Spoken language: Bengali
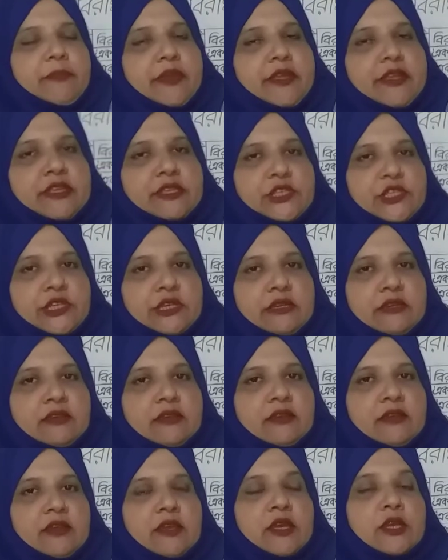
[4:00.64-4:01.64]
পেরেছি
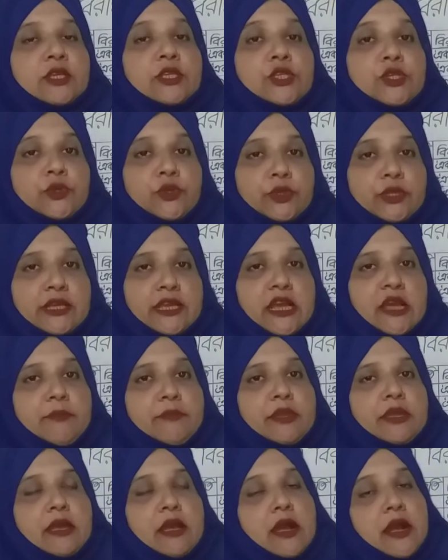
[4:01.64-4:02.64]
যদি
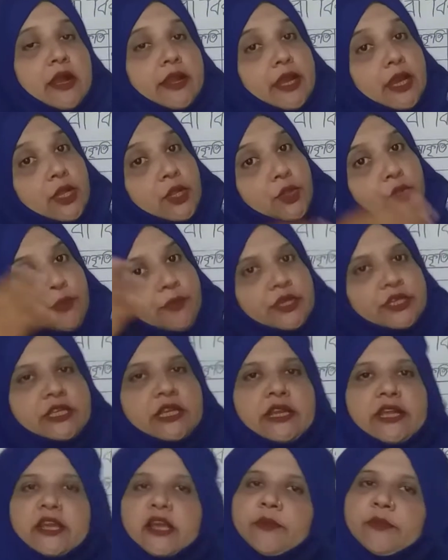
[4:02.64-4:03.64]
আমি আরেকটু বেশি
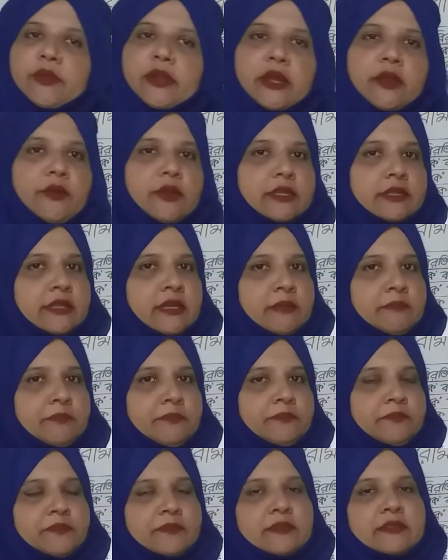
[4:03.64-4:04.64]
লেখাপড়া করতাম
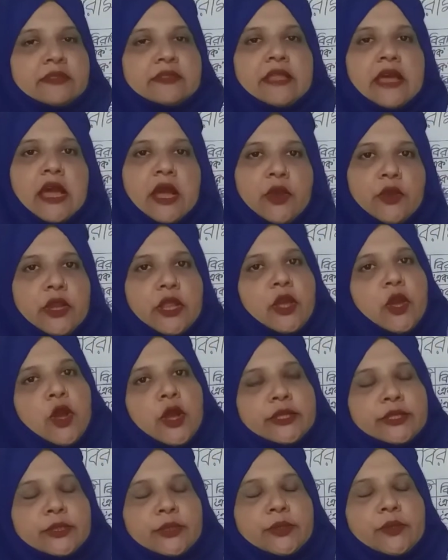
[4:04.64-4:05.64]
তাহলে
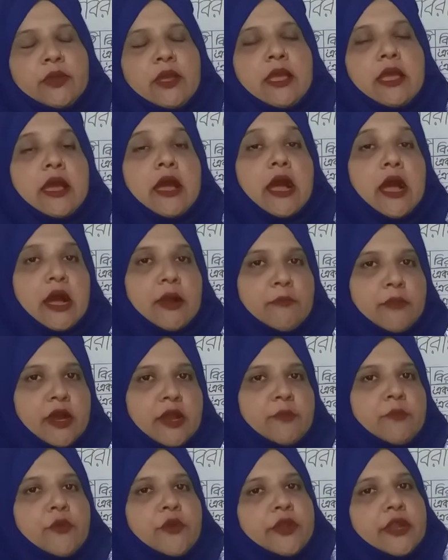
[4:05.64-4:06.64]
হয়তো আমার
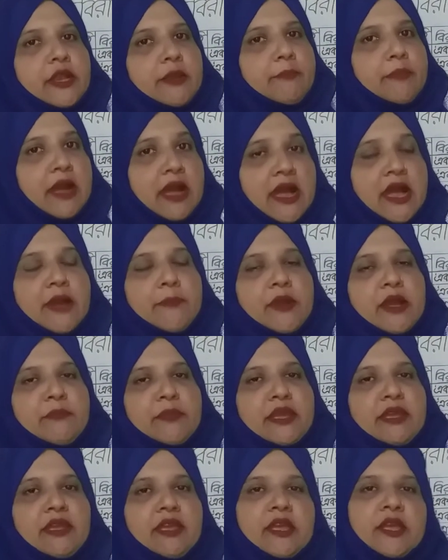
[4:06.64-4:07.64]
মনের ভাব
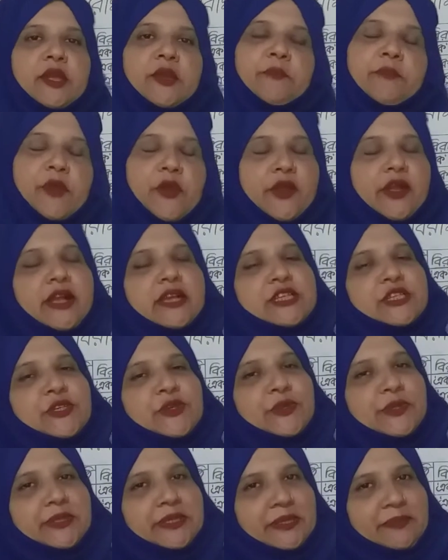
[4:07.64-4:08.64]
আমি প্রকাশ
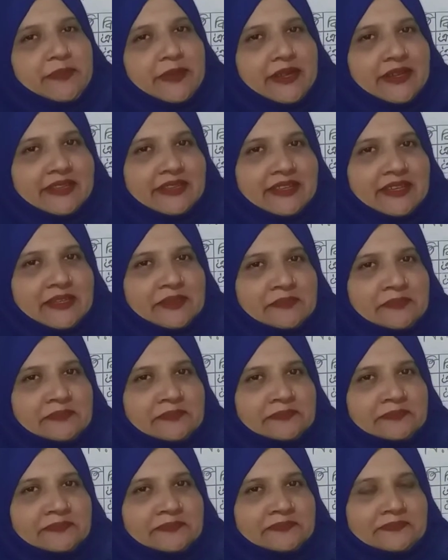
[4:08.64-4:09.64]
করতে পারতাম
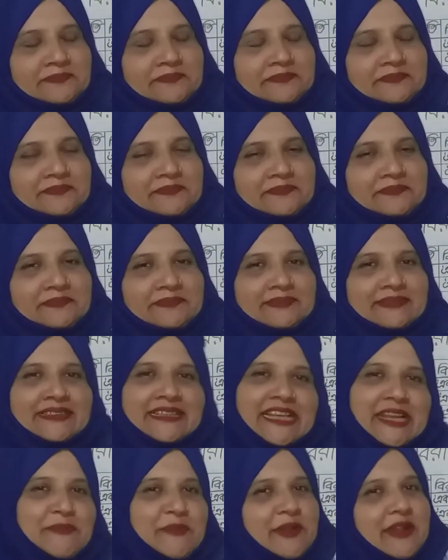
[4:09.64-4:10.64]

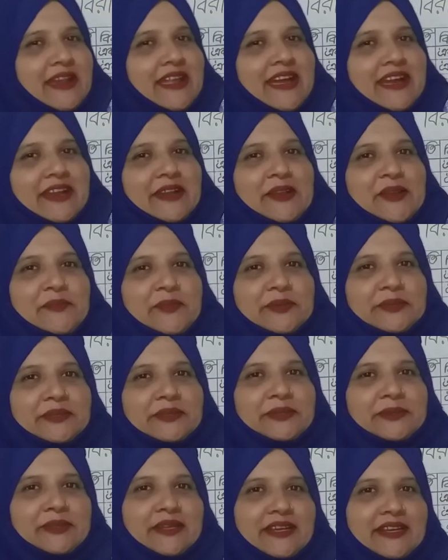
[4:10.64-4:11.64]
কেমন লাগলো
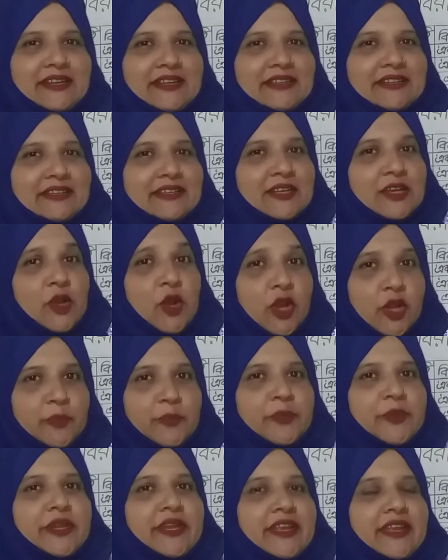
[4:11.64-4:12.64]
বন্ধুরা
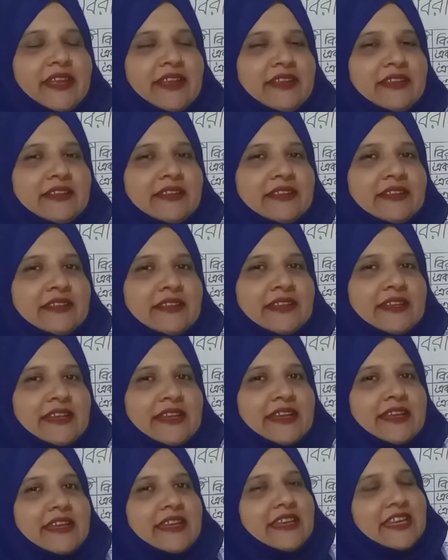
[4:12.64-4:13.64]
গল্পটি
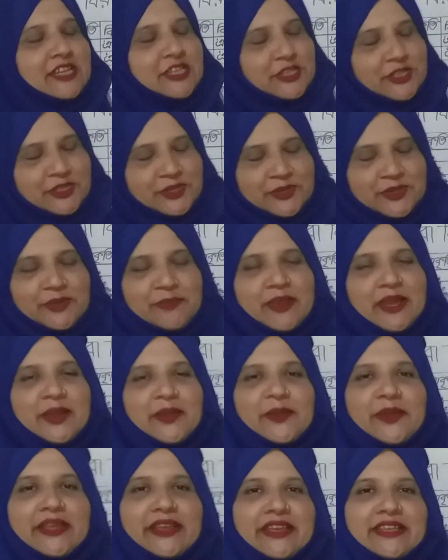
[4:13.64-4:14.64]
নিশ্চয়ই
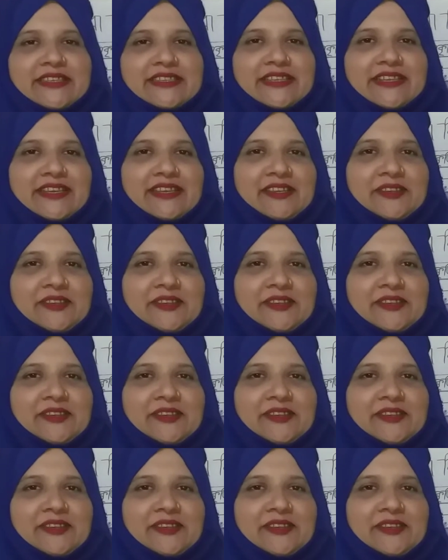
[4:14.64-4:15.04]
ভালো লেগেছে